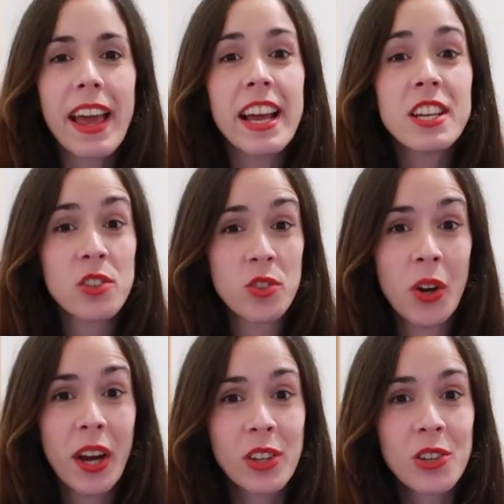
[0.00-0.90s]
Estos
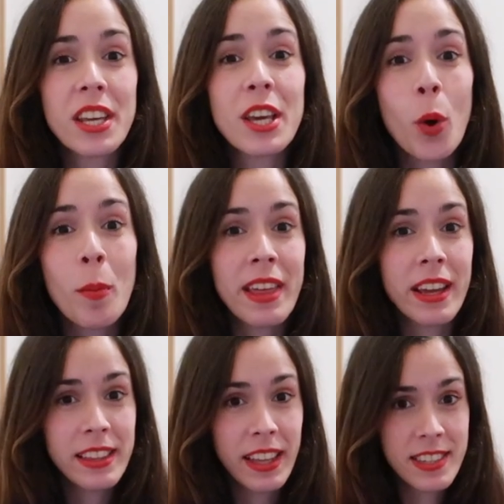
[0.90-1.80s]
objetos y comida
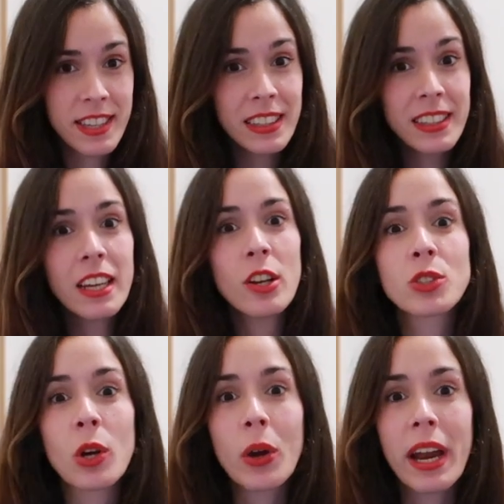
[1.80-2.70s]
interesante
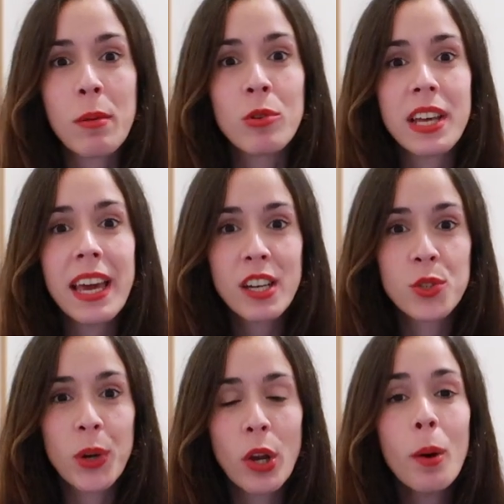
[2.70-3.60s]
los colocaremos en el
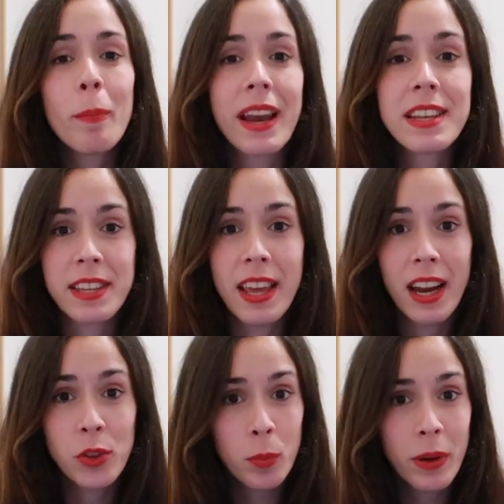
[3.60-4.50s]
suelo para
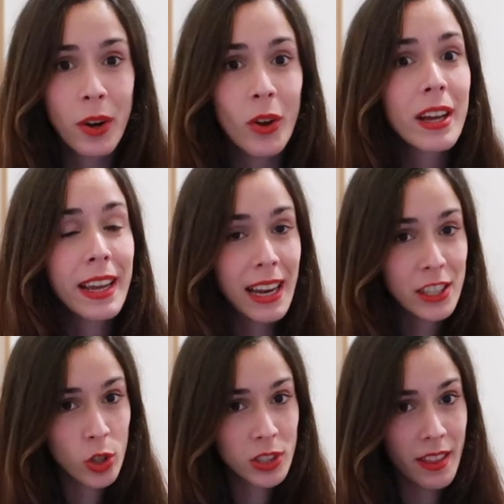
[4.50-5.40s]
enseñarle a tu perro que
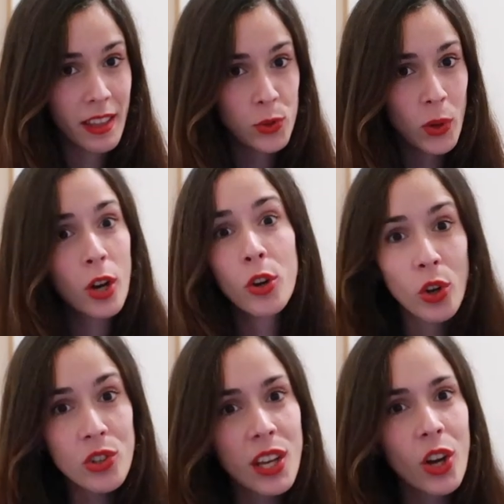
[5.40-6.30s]
las cosas del suelo
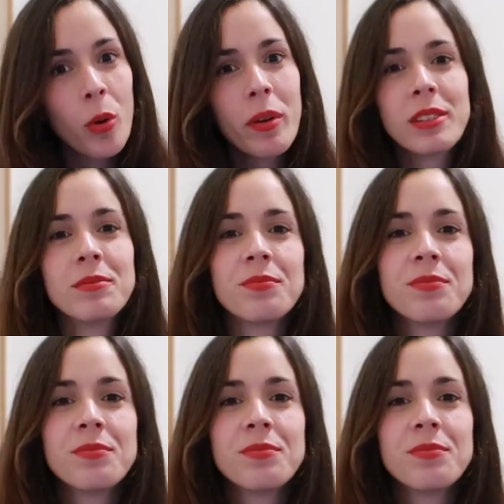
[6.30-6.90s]
no se comen.